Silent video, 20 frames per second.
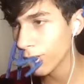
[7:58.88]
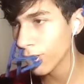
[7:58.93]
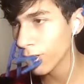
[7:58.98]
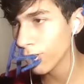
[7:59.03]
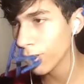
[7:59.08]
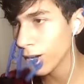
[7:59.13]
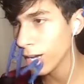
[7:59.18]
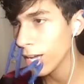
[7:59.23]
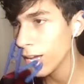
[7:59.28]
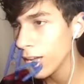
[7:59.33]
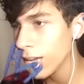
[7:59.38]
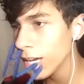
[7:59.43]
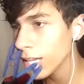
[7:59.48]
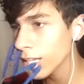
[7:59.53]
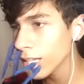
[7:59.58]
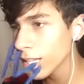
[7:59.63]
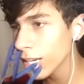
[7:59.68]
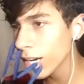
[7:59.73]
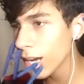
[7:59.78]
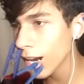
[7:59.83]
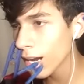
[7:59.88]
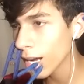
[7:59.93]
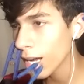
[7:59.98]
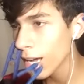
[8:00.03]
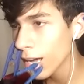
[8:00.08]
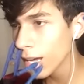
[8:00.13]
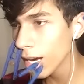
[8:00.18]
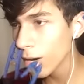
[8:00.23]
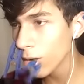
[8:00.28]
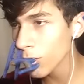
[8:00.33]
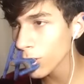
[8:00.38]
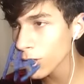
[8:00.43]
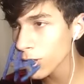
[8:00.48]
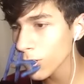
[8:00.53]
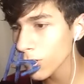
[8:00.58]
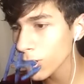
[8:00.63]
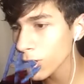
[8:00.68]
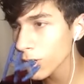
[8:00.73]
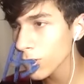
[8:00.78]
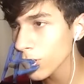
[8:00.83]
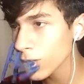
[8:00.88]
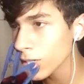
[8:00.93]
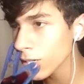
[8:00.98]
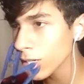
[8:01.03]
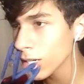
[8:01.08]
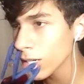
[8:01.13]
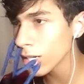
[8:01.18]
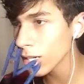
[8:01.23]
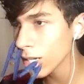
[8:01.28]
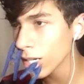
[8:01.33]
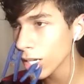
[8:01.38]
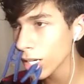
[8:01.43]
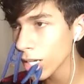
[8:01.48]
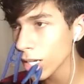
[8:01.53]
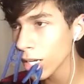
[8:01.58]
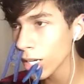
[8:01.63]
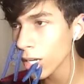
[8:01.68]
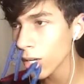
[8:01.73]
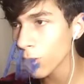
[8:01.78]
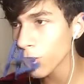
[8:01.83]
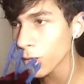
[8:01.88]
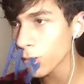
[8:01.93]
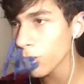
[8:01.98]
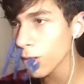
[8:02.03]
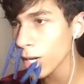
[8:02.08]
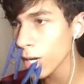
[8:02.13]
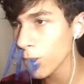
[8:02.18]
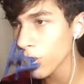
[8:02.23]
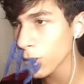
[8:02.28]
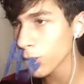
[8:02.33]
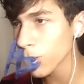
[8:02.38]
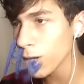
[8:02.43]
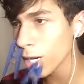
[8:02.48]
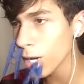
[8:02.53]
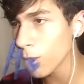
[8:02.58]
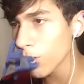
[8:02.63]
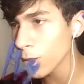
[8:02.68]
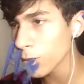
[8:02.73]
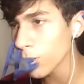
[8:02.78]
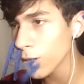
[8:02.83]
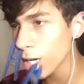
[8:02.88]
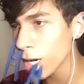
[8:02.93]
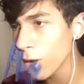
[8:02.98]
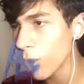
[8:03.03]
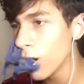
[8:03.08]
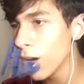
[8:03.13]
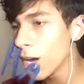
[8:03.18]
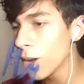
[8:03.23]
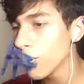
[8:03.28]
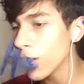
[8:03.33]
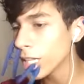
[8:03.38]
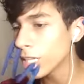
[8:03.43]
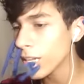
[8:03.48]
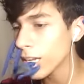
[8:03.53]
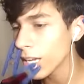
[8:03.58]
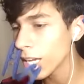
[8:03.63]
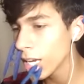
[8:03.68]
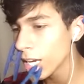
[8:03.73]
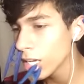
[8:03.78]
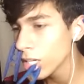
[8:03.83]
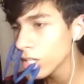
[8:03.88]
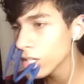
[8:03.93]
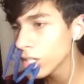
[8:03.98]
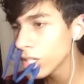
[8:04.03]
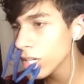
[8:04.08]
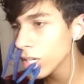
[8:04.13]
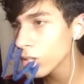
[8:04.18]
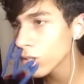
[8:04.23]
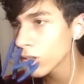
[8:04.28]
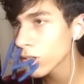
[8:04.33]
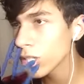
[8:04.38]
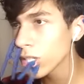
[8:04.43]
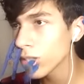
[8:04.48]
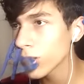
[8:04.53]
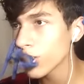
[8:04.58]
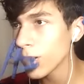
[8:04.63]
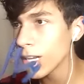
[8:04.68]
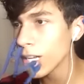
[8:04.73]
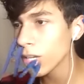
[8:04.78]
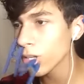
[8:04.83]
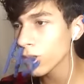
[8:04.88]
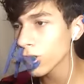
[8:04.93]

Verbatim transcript: voar, voar. Eita, eita, caraca. Caraca, como assim, como assim, como assim? não, não, não, não, não, não. Posso morrer, não, posso morrer, não, posso morrer, não. Matei. Jesus Cristo Maria